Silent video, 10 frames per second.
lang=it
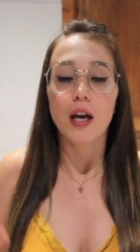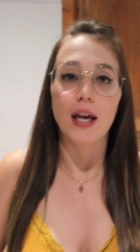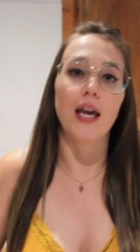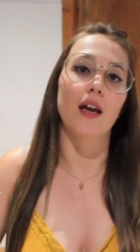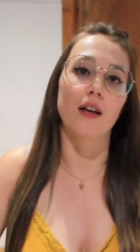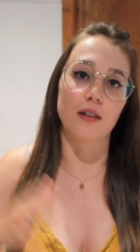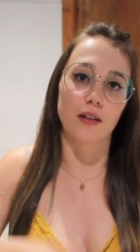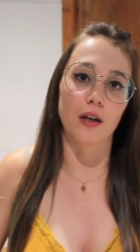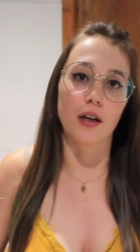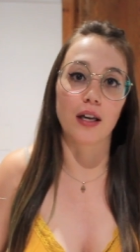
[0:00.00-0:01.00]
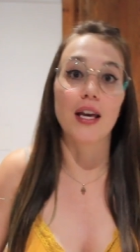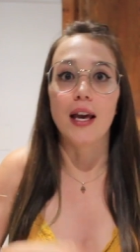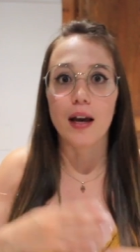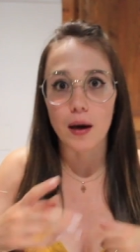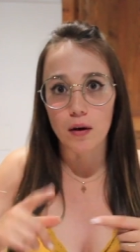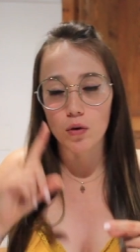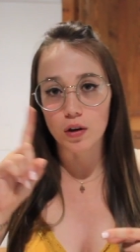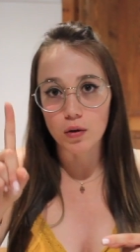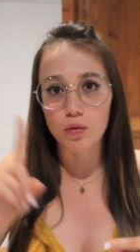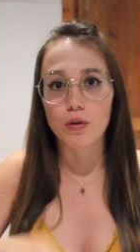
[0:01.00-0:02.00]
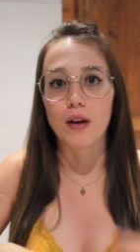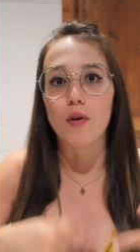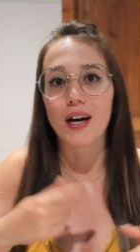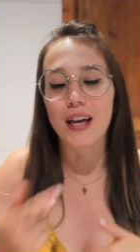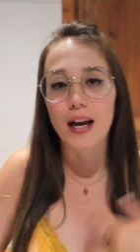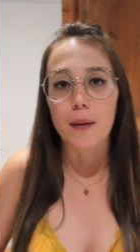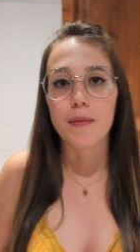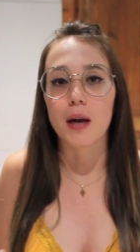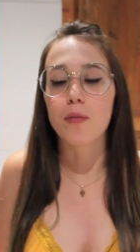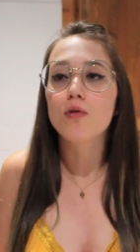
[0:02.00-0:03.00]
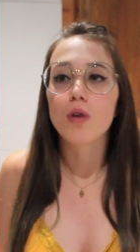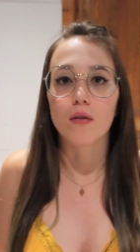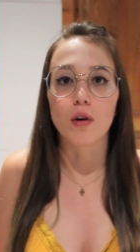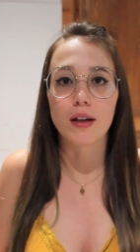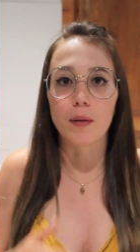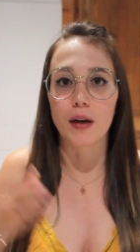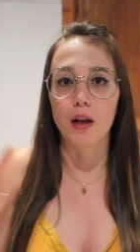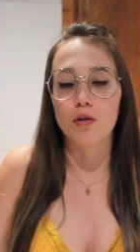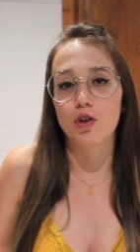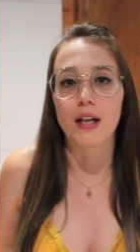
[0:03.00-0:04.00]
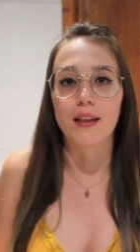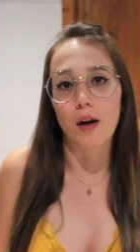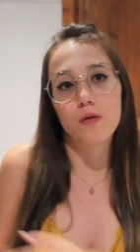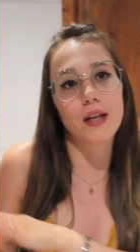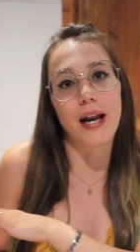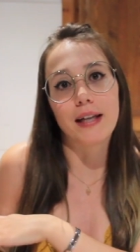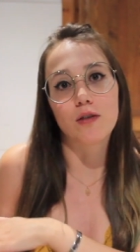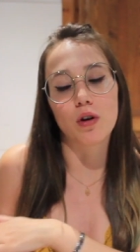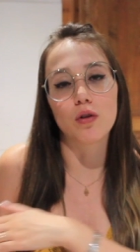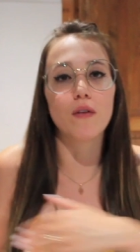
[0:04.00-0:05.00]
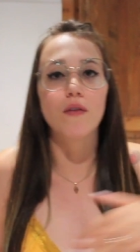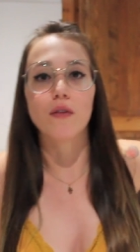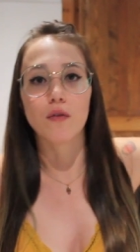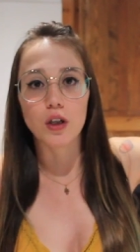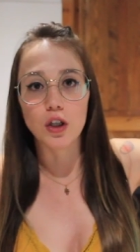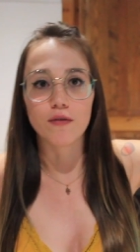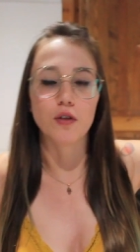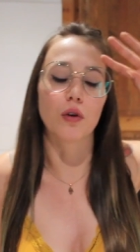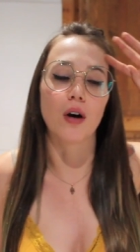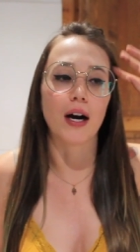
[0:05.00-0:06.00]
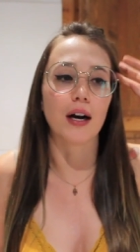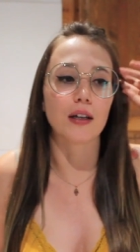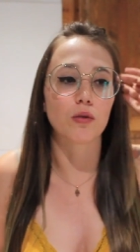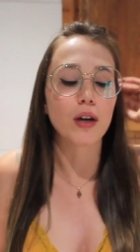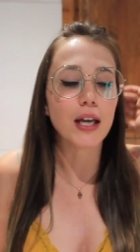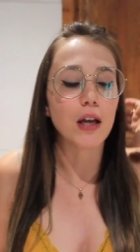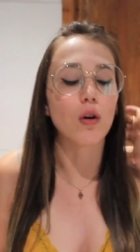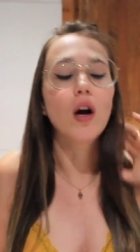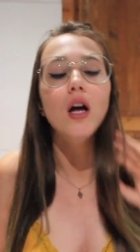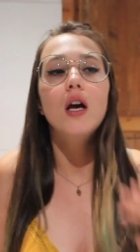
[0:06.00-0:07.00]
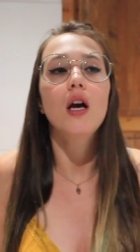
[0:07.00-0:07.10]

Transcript: e eh, che oltretutto devo anche cambiare più di una volta perché non c'è il treno diretto da dove vivo io fino a, a Torino